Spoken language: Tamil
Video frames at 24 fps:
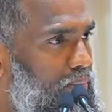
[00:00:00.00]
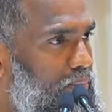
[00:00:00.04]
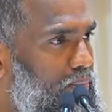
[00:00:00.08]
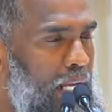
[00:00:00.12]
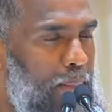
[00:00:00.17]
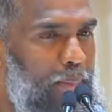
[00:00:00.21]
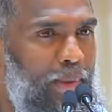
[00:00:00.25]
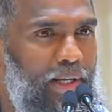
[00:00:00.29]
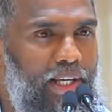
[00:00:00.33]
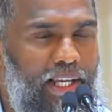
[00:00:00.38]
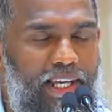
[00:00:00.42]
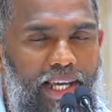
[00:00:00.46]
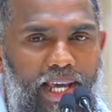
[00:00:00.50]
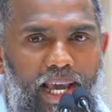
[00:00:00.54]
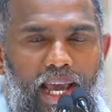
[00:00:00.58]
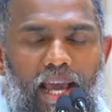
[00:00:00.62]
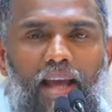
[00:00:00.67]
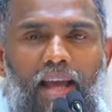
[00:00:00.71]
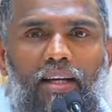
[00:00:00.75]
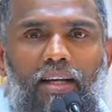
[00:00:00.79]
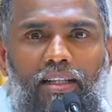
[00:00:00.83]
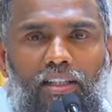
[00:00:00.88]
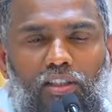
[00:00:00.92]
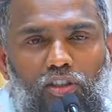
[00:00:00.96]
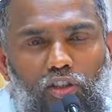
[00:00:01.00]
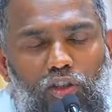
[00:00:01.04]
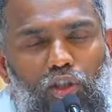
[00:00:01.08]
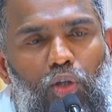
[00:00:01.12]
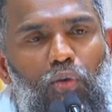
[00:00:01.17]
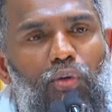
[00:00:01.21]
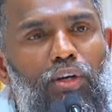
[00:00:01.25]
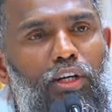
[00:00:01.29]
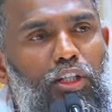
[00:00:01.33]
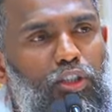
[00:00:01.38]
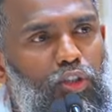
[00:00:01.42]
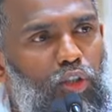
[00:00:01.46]
இப்போ ஏன்
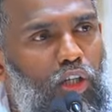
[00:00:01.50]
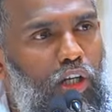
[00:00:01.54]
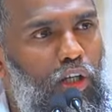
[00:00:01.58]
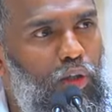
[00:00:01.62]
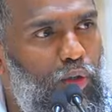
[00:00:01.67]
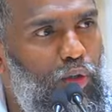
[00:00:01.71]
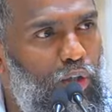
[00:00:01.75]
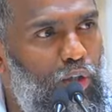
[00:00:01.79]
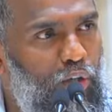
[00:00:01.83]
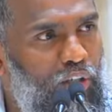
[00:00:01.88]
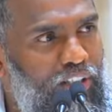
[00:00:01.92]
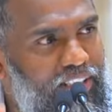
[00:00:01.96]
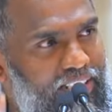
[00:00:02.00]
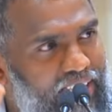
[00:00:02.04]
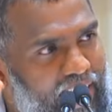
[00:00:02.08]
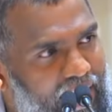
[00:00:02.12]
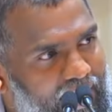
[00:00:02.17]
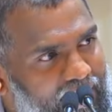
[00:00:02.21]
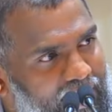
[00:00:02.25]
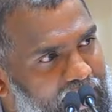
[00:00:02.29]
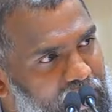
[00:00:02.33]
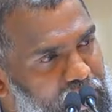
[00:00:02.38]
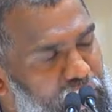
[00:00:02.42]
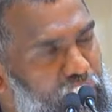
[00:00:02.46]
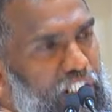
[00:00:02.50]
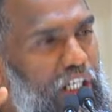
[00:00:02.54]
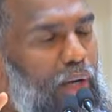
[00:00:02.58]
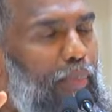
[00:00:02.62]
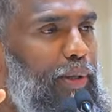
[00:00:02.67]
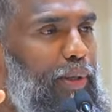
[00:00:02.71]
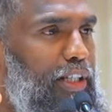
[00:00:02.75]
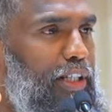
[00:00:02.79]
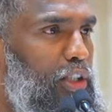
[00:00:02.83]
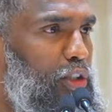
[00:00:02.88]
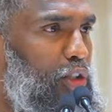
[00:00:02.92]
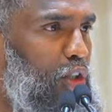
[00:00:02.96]
கிறிஸ்தவன் சொல்லக்கூடியவங்களும் ஏன்
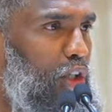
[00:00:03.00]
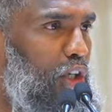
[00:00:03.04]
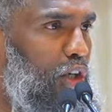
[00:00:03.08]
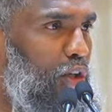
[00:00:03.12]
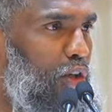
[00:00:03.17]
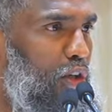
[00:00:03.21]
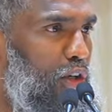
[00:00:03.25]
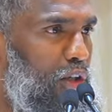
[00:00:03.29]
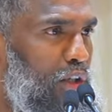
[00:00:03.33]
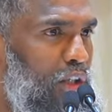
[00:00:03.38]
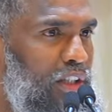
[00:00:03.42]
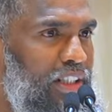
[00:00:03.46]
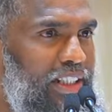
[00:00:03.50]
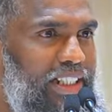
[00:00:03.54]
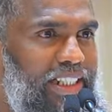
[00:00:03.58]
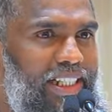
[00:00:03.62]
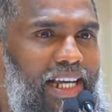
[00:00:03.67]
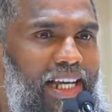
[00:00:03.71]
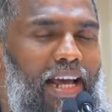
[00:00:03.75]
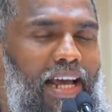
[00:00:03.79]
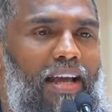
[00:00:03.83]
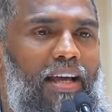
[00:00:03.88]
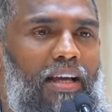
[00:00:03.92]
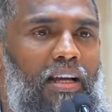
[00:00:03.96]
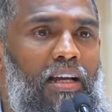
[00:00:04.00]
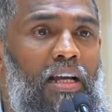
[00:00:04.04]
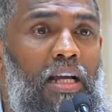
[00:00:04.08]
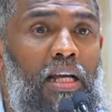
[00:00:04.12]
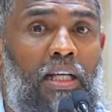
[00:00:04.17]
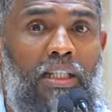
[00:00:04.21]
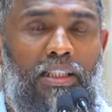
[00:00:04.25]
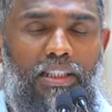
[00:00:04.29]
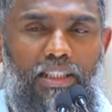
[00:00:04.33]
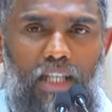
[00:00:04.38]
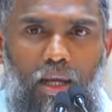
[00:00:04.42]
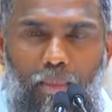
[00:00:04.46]
ரசிக்கப்பட்டேன்னு சொல்லக்கூடியவங்களுக்கு ஏன்
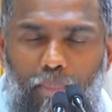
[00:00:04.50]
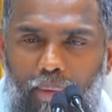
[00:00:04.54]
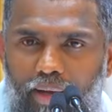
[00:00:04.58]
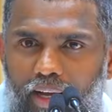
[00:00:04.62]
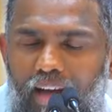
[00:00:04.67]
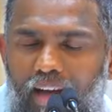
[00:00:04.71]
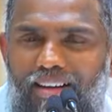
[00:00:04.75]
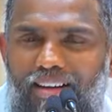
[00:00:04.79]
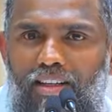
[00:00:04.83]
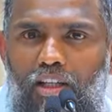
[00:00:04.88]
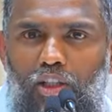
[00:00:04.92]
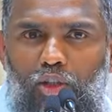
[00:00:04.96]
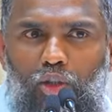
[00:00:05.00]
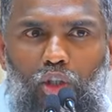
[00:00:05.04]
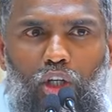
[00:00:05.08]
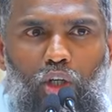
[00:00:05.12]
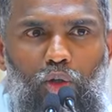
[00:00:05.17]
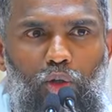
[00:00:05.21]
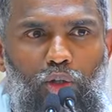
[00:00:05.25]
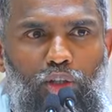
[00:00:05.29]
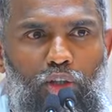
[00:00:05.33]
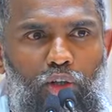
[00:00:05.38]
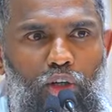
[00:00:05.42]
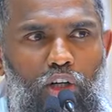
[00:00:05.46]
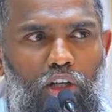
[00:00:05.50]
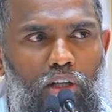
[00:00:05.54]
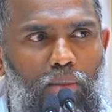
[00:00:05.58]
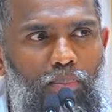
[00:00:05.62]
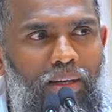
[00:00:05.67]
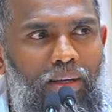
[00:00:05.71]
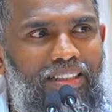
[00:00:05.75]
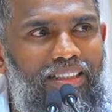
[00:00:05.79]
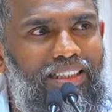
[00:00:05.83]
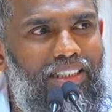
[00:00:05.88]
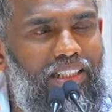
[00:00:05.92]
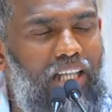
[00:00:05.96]
சபையார் என்று சொல்லக்கூடியவங்களுக்கு
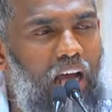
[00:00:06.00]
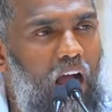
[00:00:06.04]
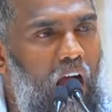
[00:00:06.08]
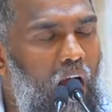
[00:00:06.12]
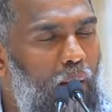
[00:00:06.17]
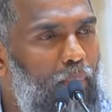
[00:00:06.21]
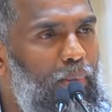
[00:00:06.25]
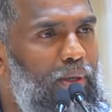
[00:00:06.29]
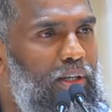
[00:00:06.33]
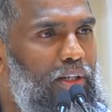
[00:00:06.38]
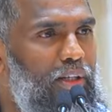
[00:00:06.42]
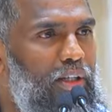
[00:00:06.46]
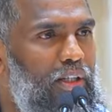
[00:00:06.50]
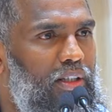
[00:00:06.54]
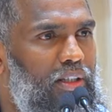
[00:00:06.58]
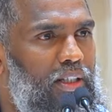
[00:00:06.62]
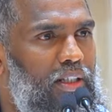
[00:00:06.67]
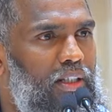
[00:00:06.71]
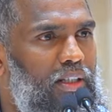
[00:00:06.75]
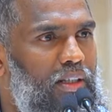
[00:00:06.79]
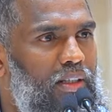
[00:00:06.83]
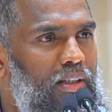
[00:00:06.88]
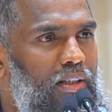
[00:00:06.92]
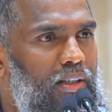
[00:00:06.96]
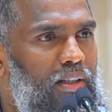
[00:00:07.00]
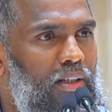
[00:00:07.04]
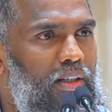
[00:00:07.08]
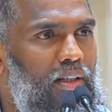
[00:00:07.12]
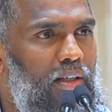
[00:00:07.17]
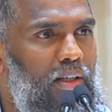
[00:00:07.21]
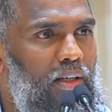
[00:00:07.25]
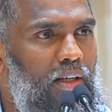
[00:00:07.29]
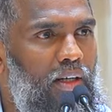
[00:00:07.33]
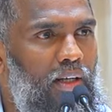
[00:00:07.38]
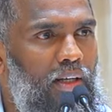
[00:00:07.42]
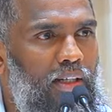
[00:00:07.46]
மேலே சாபம் இருக்கு
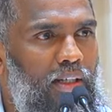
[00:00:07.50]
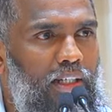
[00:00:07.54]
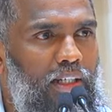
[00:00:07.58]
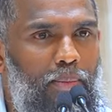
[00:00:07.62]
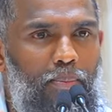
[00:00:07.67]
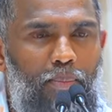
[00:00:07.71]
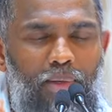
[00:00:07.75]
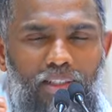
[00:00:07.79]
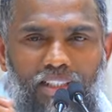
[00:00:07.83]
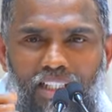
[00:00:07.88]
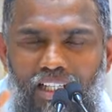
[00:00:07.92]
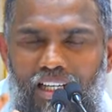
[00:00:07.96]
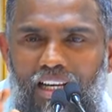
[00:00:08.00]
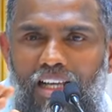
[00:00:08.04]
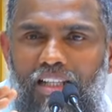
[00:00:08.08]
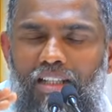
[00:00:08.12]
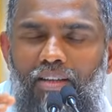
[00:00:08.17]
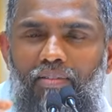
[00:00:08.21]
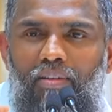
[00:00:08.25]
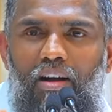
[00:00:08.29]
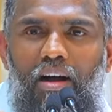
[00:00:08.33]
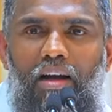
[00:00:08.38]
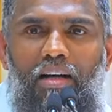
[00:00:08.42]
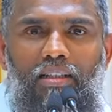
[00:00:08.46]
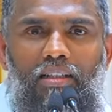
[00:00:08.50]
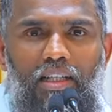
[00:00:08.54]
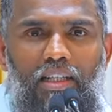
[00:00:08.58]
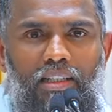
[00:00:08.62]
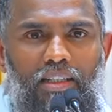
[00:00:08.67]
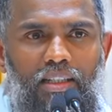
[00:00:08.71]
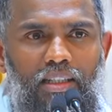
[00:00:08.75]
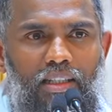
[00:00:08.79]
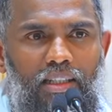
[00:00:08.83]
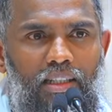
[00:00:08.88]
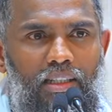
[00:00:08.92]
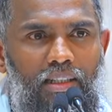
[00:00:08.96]
நிம்மதியில்லாத வாழ்க்கை
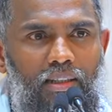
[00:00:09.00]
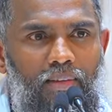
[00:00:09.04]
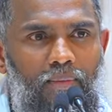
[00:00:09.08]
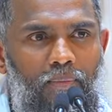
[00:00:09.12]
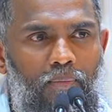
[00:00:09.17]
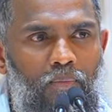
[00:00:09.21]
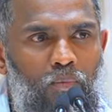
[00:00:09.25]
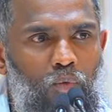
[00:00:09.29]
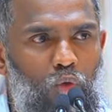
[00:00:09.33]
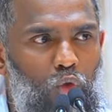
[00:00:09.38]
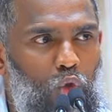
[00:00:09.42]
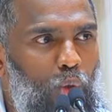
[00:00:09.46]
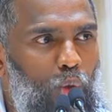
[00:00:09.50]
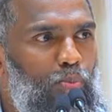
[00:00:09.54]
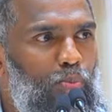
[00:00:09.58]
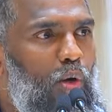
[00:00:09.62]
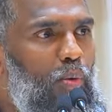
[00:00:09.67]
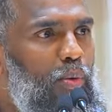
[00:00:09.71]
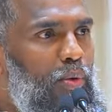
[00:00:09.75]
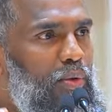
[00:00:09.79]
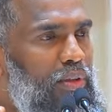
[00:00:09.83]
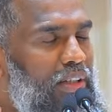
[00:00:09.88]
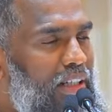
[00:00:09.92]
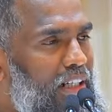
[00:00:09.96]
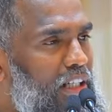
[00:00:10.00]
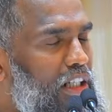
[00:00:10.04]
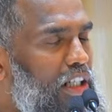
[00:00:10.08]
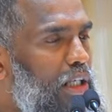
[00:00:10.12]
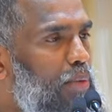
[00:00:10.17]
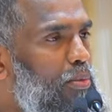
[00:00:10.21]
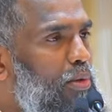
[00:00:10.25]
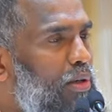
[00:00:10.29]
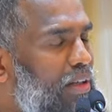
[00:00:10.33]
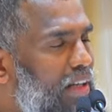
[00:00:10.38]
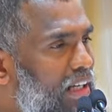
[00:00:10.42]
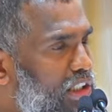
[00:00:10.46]
இருக்கு துன்பமும்
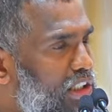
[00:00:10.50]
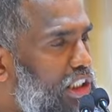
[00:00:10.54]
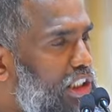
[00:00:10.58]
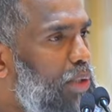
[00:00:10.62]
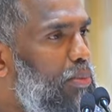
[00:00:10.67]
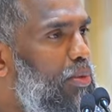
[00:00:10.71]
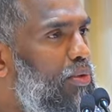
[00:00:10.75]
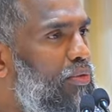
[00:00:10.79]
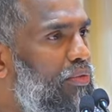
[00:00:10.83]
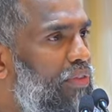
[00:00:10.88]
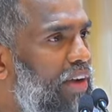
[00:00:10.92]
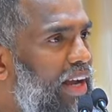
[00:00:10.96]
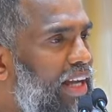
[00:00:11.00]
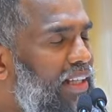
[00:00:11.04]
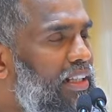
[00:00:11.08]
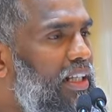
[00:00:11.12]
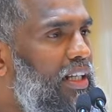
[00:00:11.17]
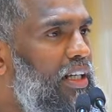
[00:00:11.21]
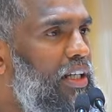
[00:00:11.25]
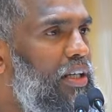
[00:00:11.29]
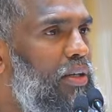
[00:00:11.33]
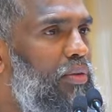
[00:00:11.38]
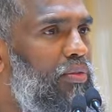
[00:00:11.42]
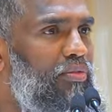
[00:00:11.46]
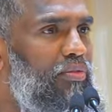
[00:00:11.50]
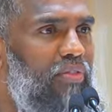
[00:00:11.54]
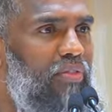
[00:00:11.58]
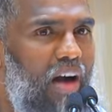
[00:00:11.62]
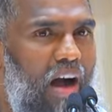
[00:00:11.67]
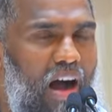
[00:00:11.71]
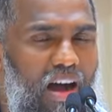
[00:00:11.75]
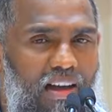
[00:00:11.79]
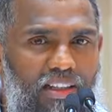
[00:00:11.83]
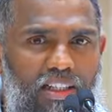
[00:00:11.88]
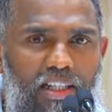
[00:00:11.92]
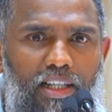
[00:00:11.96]
நெருக்கமும் கஷ்டமும் வேதனையும்
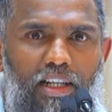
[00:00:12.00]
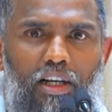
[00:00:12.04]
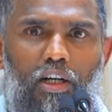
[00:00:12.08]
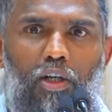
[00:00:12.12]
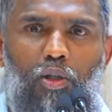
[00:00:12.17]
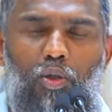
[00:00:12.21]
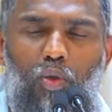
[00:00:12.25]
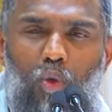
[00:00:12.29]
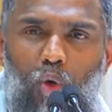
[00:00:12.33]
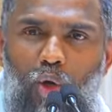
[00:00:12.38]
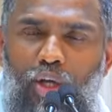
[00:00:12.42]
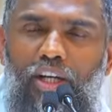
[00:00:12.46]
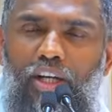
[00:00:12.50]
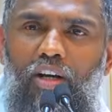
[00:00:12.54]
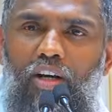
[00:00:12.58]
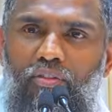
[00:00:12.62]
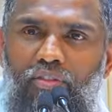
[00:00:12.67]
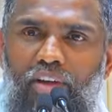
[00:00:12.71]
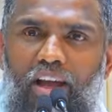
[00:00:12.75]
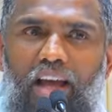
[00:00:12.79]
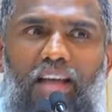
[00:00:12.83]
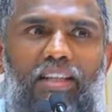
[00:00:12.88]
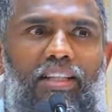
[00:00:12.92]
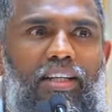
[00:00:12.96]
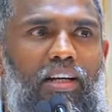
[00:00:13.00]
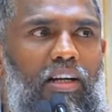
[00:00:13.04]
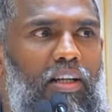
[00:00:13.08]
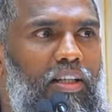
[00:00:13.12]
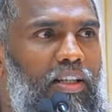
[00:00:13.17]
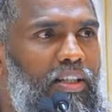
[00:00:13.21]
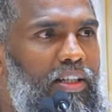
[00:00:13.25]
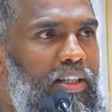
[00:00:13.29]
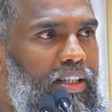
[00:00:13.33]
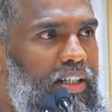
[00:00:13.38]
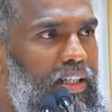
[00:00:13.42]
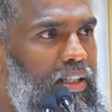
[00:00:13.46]
வாதைகளும் நோய்களும்
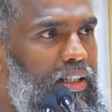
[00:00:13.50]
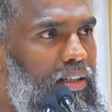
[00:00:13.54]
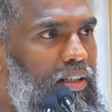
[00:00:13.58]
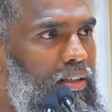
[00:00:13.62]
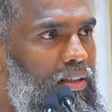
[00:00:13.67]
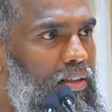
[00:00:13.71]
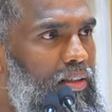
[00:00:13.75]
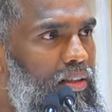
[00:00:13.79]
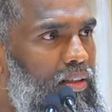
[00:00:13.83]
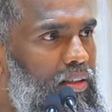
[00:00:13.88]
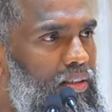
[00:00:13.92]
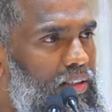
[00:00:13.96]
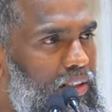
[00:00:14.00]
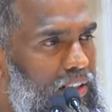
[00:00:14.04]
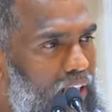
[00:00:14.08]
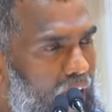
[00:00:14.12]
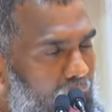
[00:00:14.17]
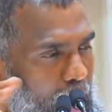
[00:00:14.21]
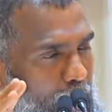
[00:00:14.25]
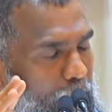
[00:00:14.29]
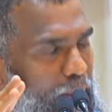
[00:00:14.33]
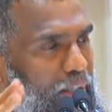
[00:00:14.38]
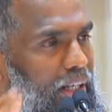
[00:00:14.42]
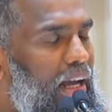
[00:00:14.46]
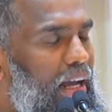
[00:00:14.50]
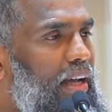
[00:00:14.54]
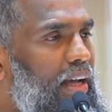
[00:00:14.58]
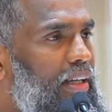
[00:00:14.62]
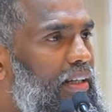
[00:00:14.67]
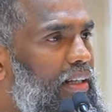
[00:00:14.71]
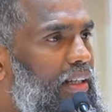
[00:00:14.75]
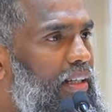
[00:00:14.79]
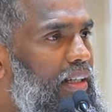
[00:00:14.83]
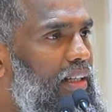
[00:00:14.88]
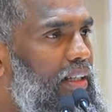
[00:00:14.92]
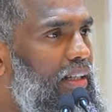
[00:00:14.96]
வியாதிகளும் இருக்குது சாபம் ஏன்
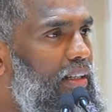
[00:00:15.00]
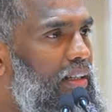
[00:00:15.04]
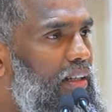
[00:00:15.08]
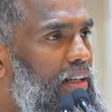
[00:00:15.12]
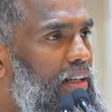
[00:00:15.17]
இருக்கு